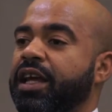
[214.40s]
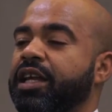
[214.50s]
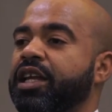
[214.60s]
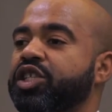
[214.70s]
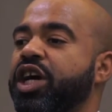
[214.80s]

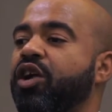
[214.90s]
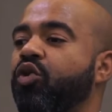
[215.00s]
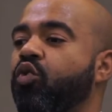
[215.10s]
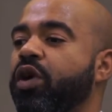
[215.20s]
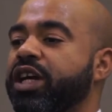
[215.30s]

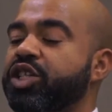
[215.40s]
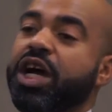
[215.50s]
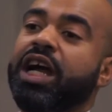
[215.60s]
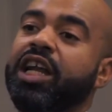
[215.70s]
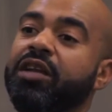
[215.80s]
النجاح هو
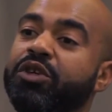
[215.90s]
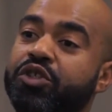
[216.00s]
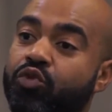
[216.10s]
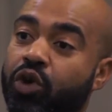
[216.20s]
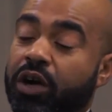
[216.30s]
نجاح
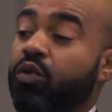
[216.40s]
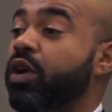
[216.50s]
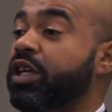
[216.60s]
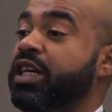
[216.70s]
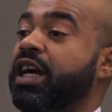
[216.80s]
المجموعه
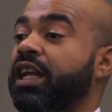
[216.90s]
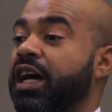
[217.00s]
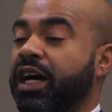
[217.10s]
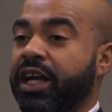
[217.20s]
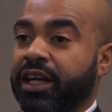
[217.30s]
هو نجاح
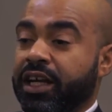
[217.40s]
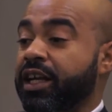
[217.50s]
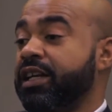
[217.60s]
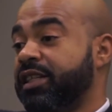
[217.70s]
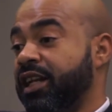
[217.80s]
الاخرين
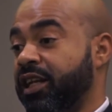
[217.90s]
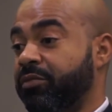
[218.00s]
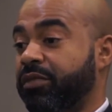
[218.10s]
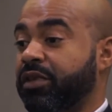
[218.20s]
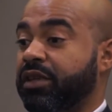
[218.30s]
الناس
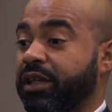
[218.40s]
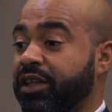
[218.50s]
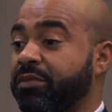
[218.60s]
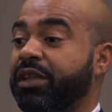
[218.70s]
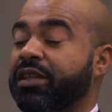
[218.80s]
اللي
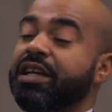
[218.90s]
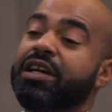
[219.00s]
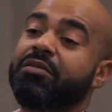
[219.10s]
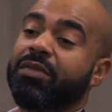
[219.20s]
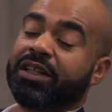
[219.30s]
بتعتمد
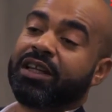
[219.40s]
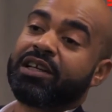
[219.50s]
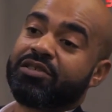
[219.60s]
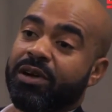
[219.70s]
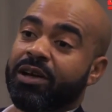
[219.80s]
بعد
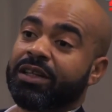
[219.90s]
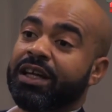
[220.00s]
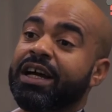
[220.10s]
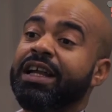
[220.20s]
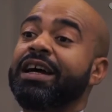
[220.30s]
الله سبحانه
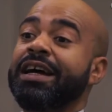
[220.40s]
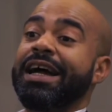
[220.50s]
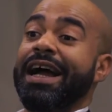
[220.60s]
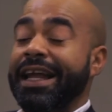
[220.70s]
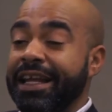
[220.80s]
وتعالى
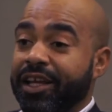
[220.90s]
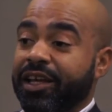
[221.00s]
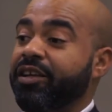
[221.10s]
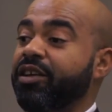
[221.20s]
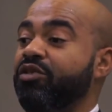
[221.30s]

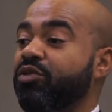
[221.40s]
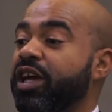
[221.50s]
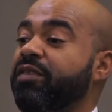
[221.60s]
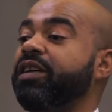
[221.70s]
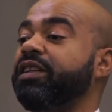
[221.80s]
علينا احنا انه
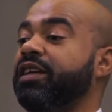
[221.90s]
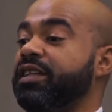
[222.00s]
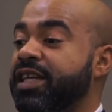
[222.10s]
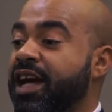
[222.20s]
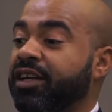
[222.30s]
كيف نقدر
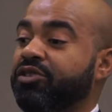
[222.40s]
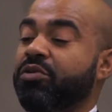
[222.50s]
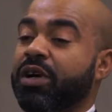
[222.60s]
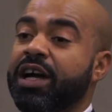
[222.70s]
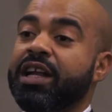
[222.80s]
نساعد
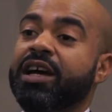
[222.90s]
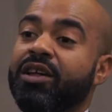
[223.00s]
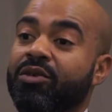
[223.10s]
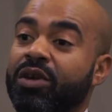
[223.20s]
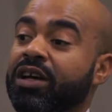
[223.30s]
شركائنا
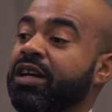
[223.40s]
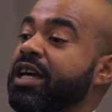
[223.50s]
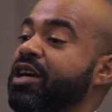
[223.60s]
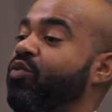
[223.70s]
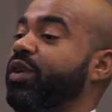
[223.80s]
هذولا
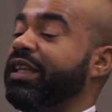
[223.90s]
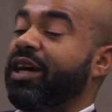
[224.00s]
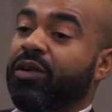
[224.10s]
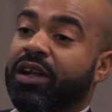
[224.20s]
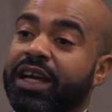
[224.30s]

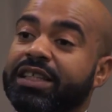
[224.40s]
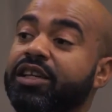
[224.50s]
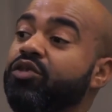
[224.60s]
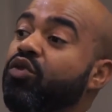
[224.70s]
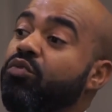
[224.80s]
والداون لاينز
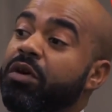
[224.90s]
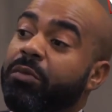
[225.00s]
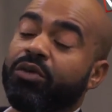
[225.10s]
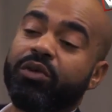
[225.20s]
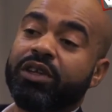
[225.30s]
انه هم
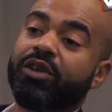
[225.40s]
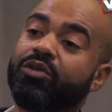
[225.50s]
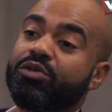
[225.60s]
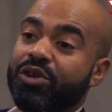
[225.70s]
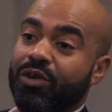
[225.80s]
برضه
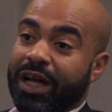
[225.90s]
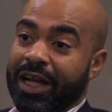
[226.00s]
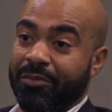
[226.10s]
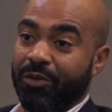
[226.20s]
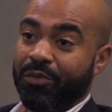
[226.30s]
يقدروا يوصلوا
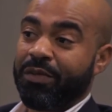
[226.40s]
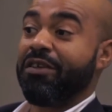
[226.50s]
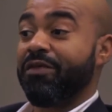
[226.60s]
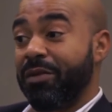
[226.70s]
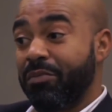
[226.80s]
لاحلامهم
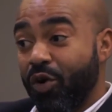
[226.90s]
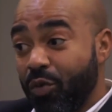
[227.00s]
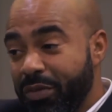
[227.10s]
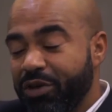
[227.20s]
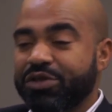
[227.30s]
فلما
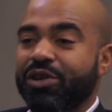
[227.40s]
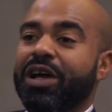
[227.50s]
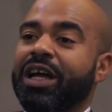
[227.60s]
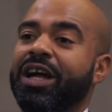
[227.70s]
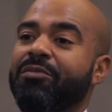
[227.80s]
هم يوصلوا
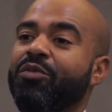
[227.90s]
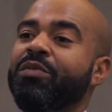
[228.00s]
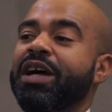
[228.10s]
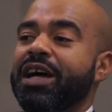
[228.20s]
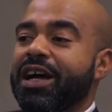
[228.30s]
لاحلامهم